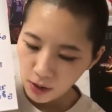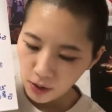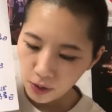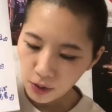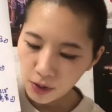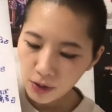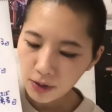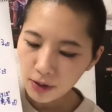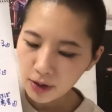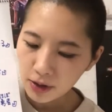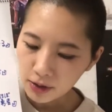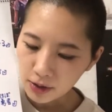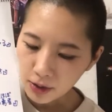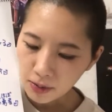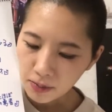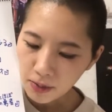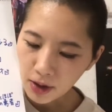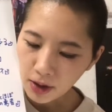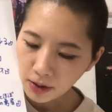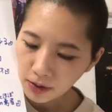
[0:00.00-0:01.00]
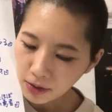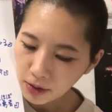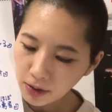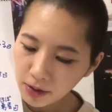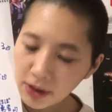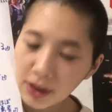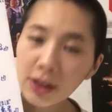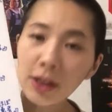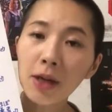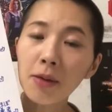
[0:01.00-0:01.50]
これはですね、目黒
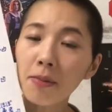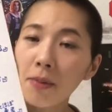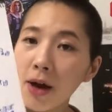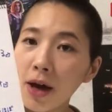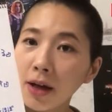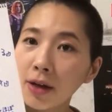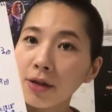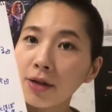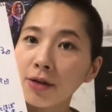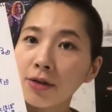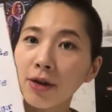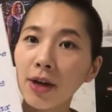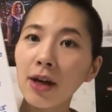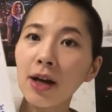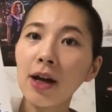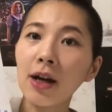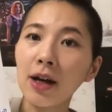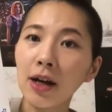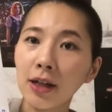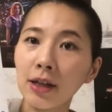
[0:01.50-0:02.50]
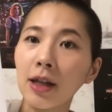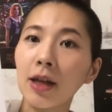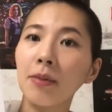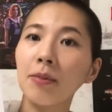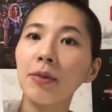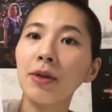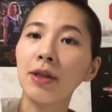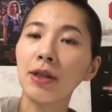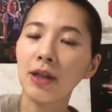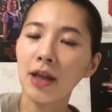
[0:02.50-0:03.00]
シネマという映画館で
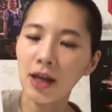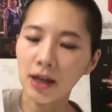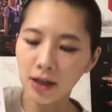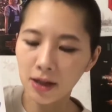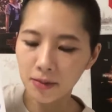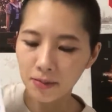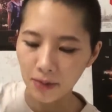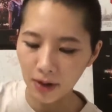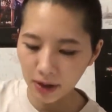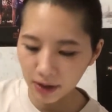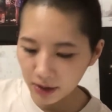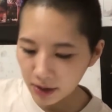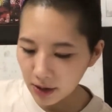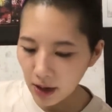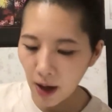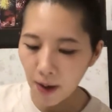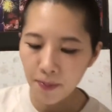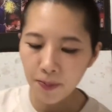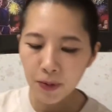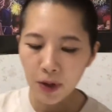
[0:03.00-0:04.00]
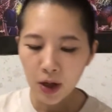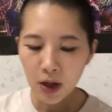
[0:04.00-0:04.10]
見てきました。